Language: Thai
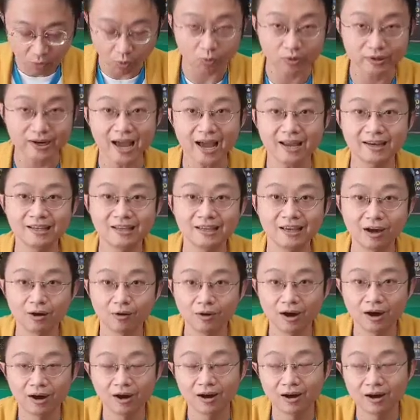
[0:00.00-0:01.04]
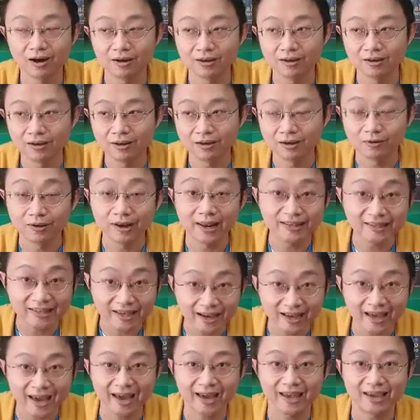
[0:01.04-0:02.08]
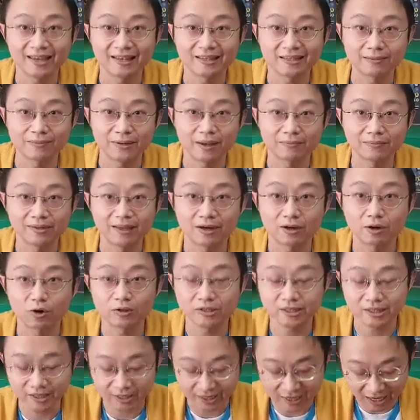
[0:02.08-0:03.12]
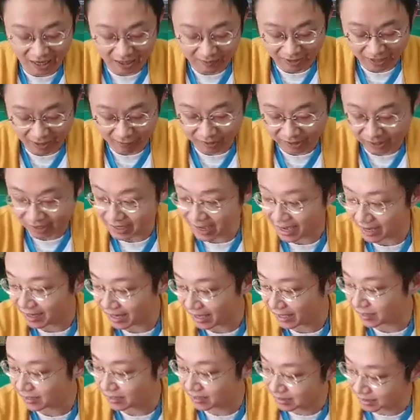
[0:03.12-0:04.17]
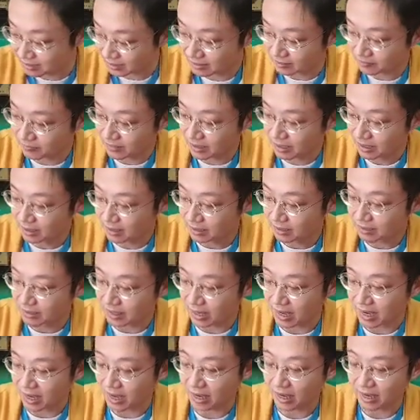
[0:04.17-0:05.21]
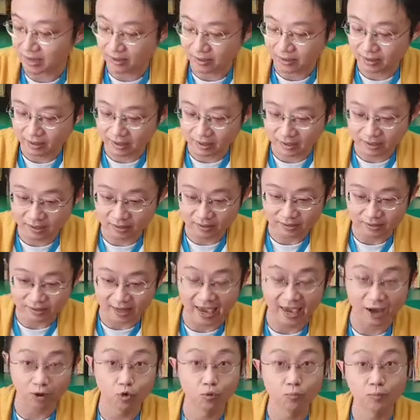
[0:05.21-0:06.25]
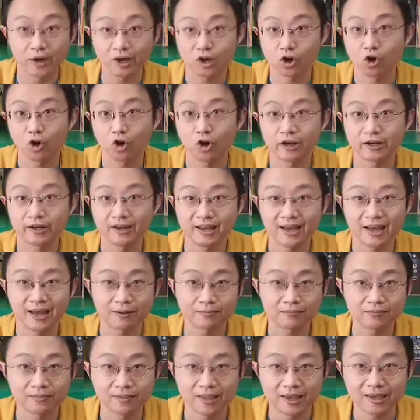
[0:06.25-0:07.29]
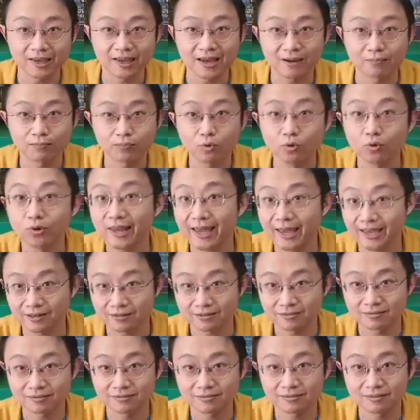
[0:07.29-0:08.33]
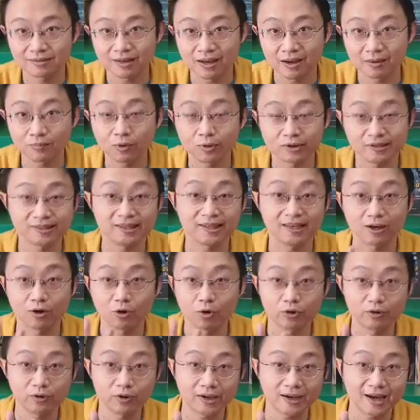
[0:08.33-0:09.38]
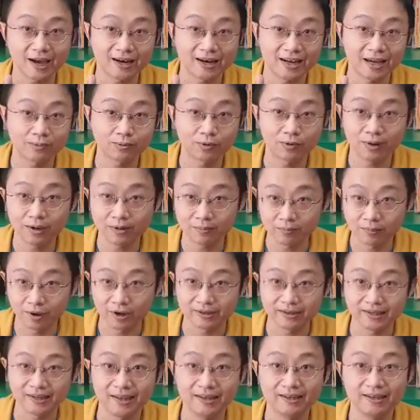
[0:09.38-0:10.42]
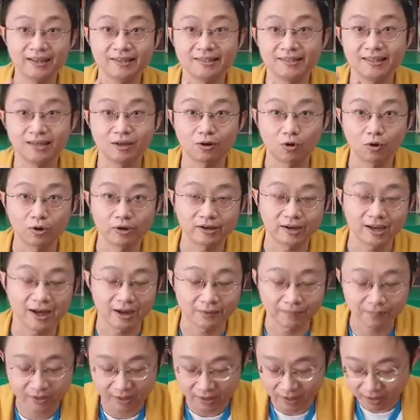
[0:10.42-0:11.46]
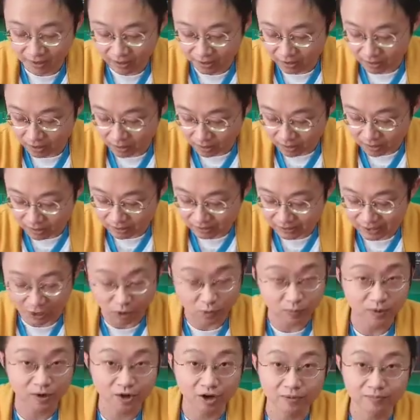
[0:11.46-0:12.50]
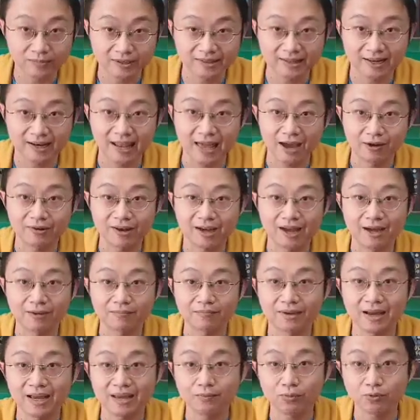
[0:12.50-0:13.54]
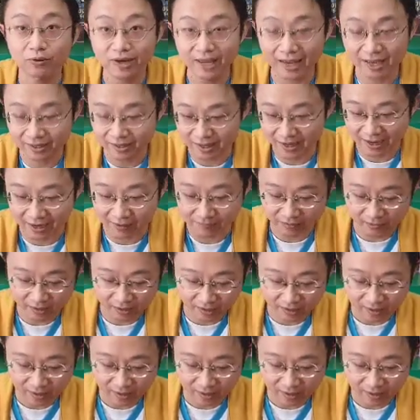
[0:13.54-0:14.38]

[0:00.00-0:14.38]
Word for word: 6ด้านนี้เอาเเล่นยังไงสำหรับ The Coaching Game นะครับวิธีการเล่นคือถ้าแจกอุปกรณ์นะครับให้กับผู้เล่นทั้งหมด 4 คนด้วยกันนะครับ เพราะว่าบอร์ดนี้เล่นได้ 4 คนนะครับก็คือแจกอุปกรณ์ไปเสร็จแล้วนะครับ ให้ผู้เล่นนะครับ